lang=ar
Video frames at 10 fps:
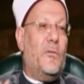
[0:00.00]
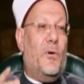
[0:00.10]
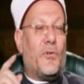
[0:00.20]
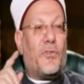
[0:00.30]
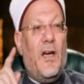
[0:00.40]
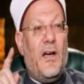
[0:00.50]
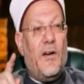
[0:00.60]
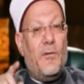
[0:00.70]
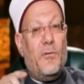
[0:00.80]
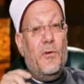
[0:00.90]

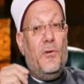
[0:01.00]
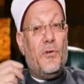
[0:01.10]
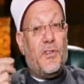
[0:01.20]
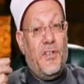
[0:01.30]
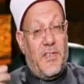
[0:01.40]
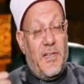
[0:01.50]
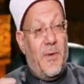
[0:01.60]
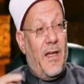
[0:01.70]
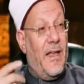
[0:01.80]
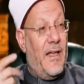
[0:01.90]
ويحطها ويحط
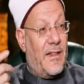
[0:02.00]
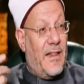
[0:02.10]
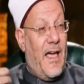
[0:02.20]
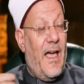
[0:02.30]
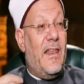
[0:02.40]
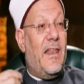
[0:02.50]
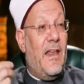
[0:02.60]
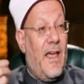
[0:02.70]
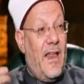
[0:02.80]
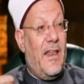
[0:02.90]
احتمالات
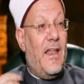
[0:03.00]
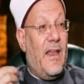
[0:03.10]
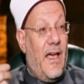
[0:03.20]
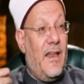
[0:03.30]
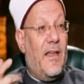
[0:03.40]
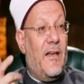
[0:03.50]
لعل لعل لعل